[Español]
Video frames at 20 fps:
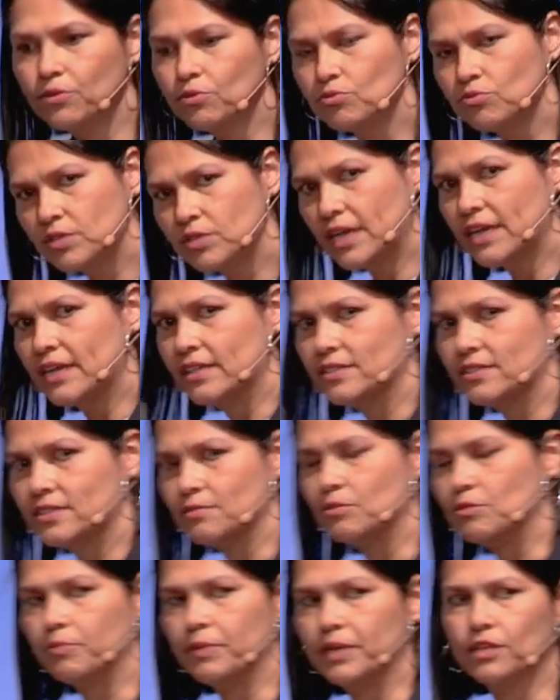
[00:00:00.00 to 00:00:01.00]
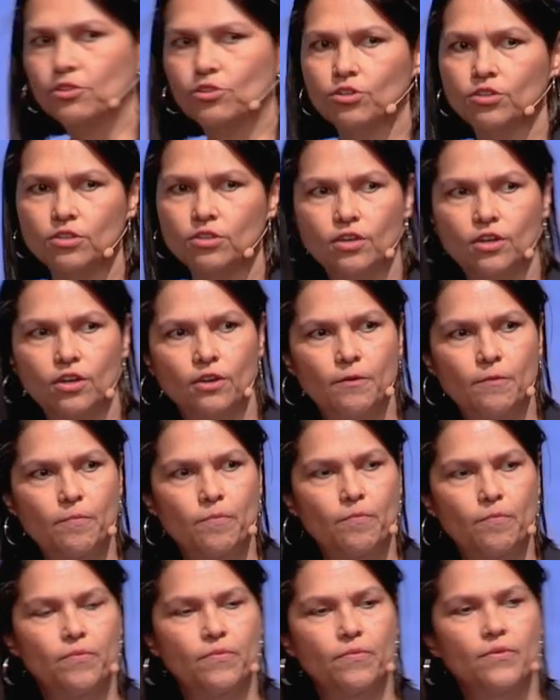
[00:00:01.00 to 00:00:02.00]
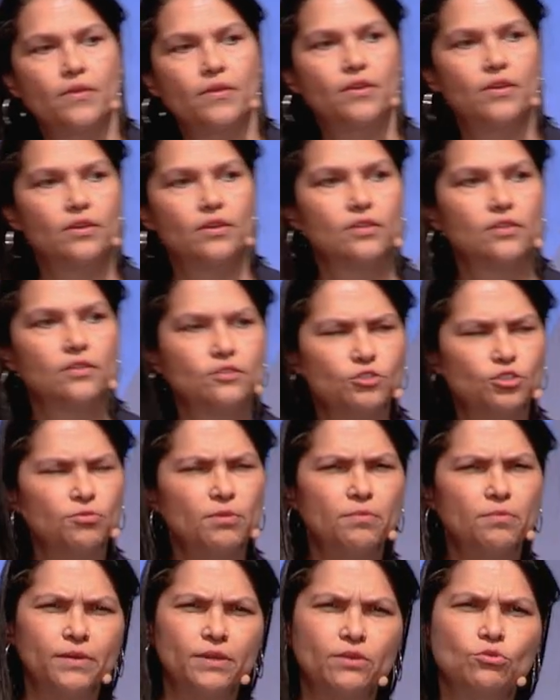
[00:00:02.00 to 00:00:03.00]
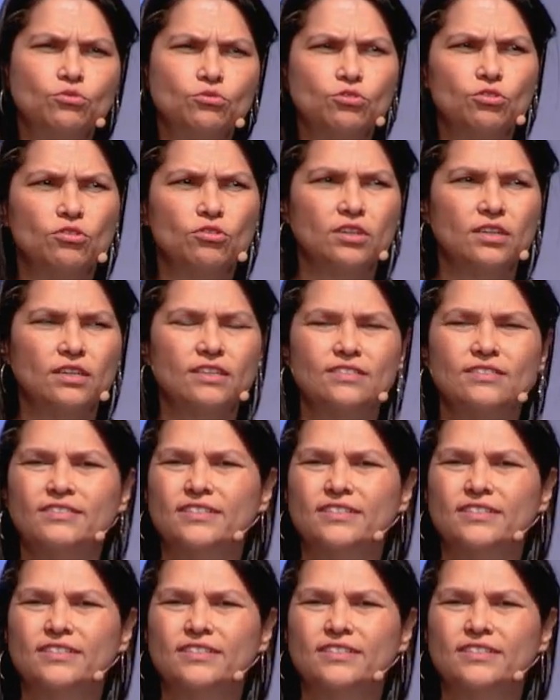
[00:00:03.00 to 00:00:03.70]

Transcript: pregunté en ese momento, yo me pregunto,